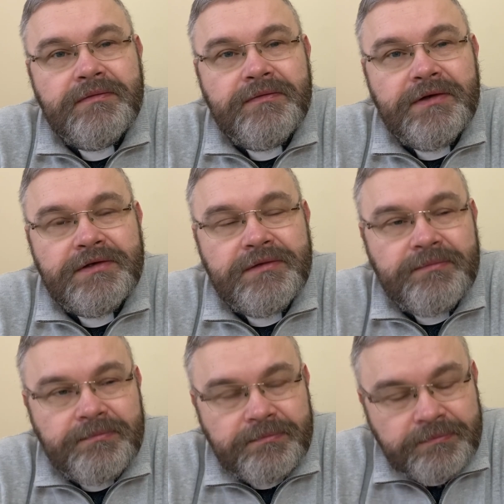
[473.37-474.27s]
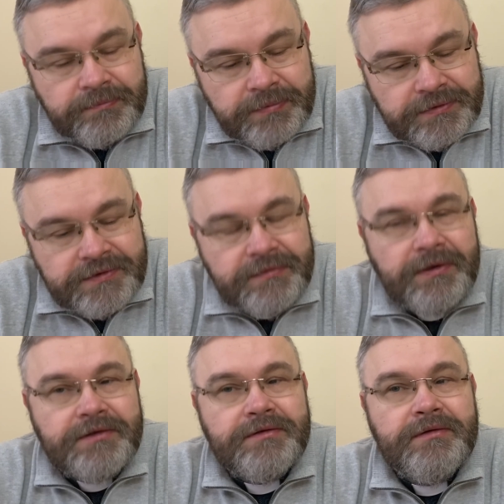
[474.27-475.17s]
właśnie
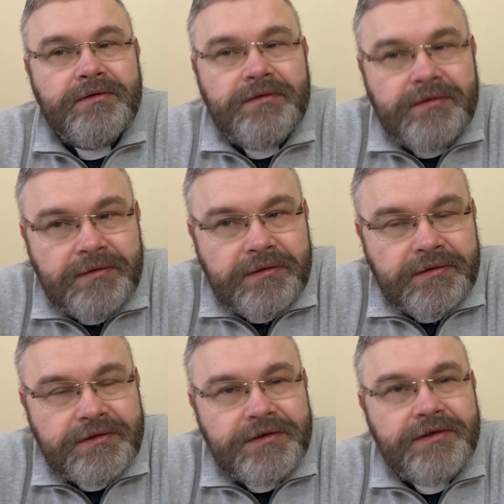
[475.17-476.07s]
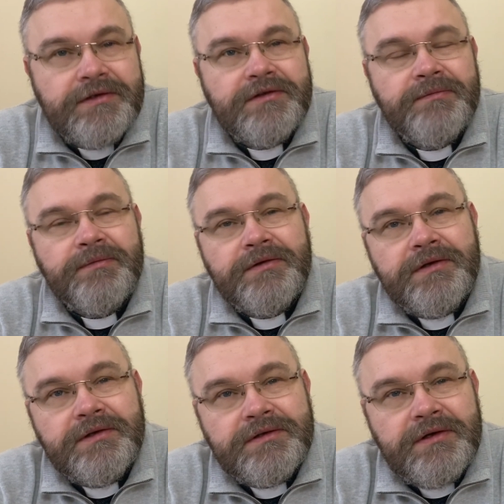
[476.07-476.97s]
posyłacz od kogoś i jeszcze
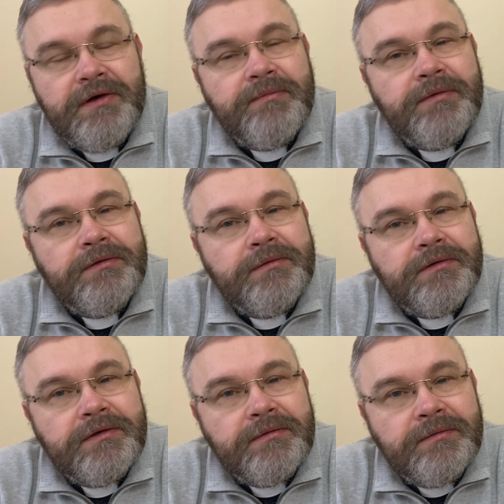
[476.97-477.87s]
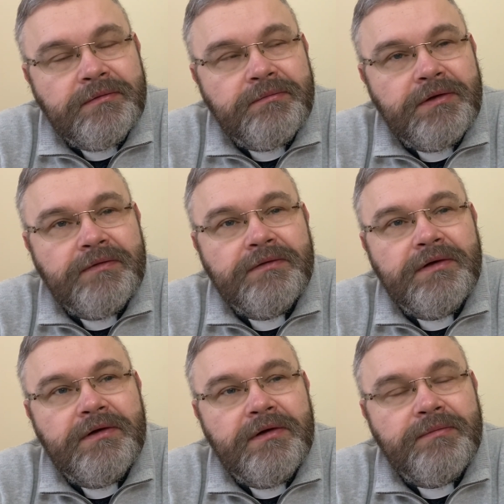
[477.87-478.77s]
podkreśla apotuteu, prawda,
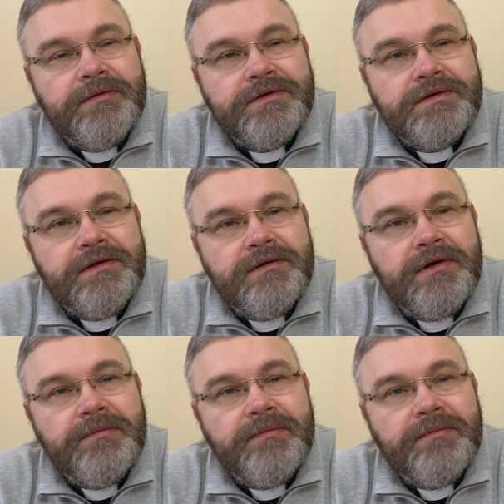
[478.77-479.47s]
apostello,